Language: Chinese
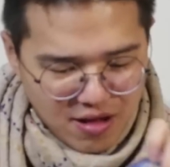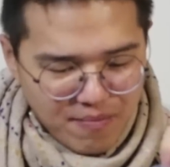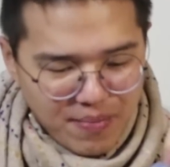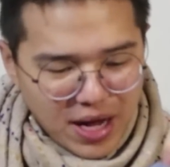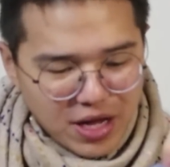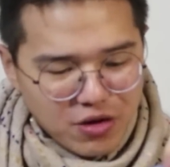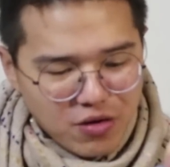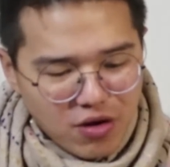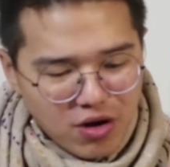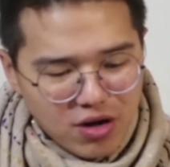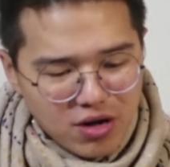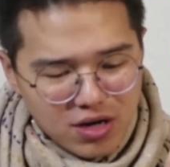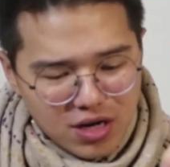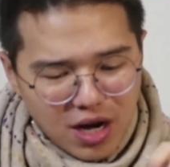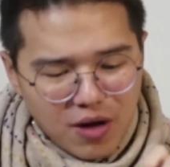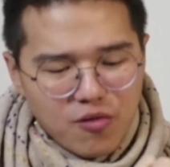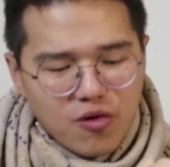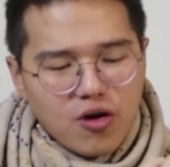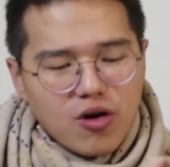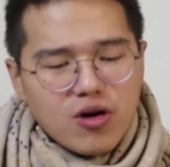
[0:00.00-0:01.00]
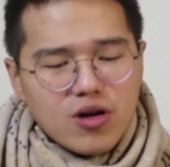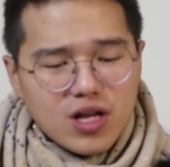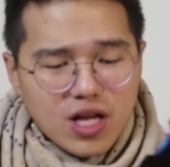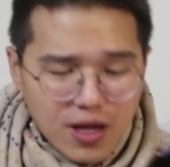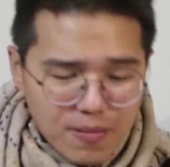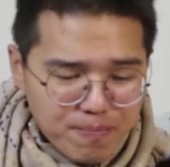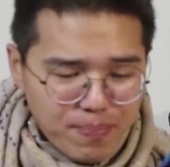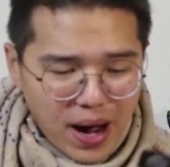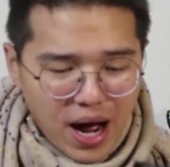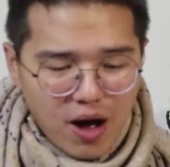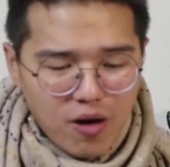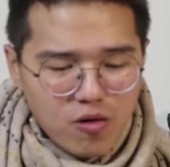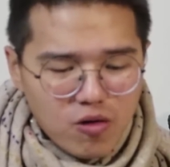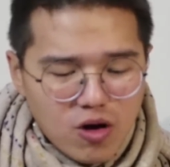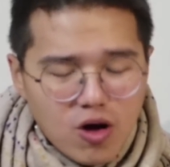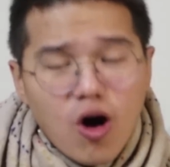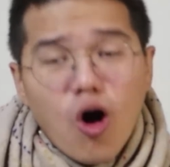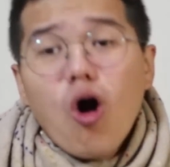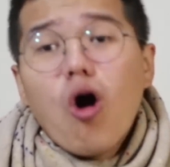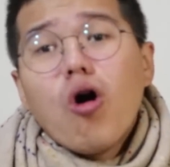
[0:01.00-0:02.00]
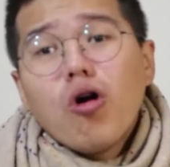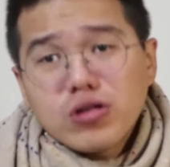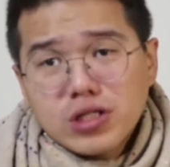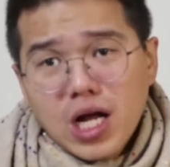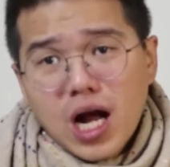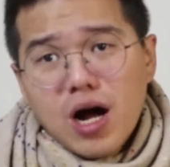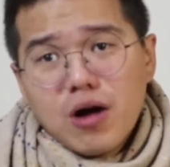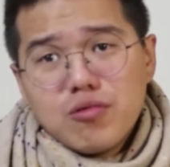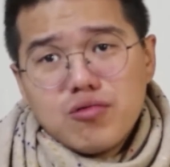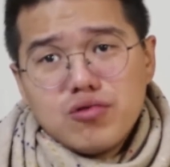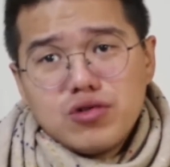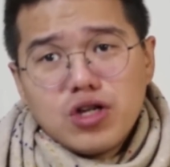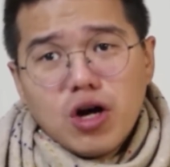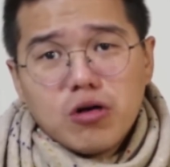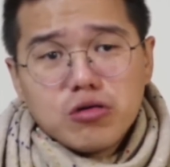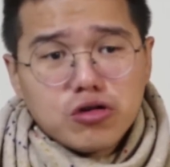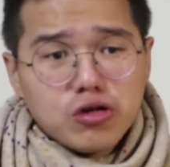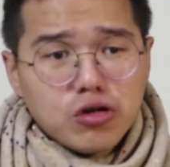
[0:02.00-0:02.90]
拜托，让我一包欧到宇宙